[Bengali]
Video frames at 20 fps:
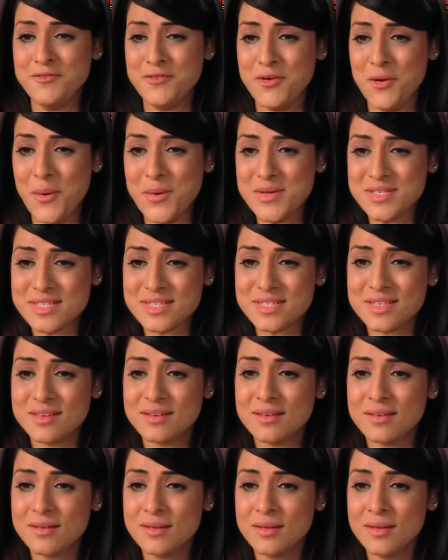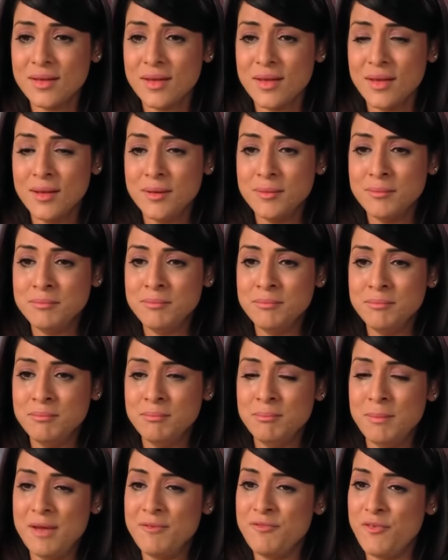অফকোর্স
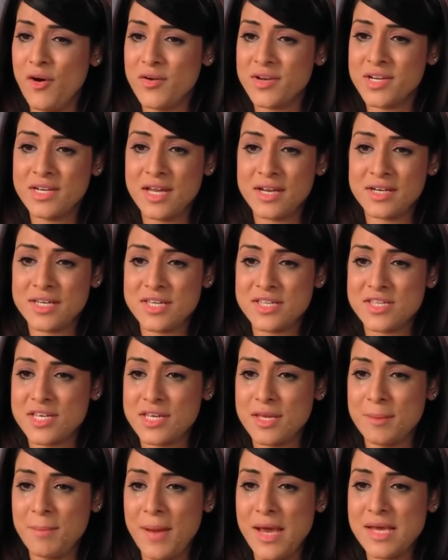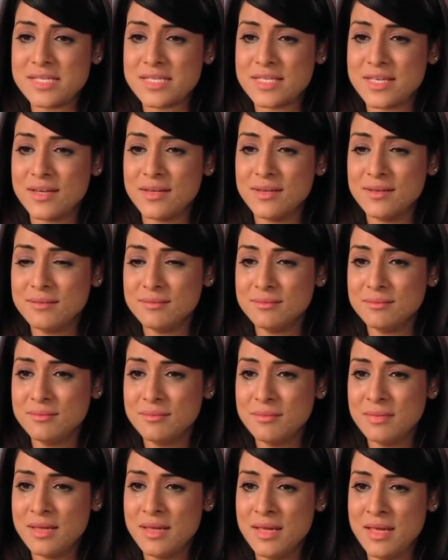আমি তখনই অগ্নির কাছে যাই
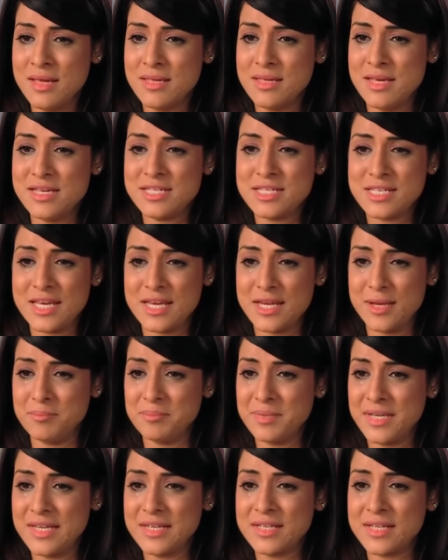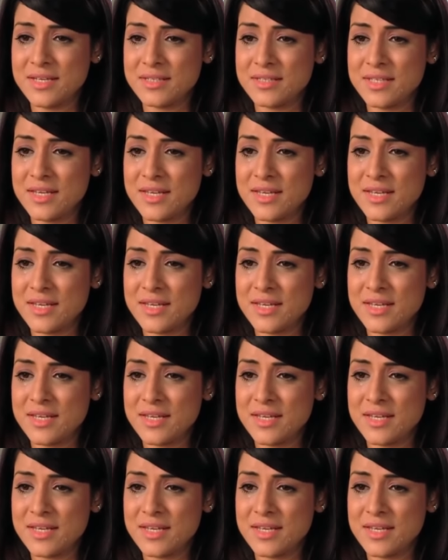ইয়াসের নামে কমপ্লেন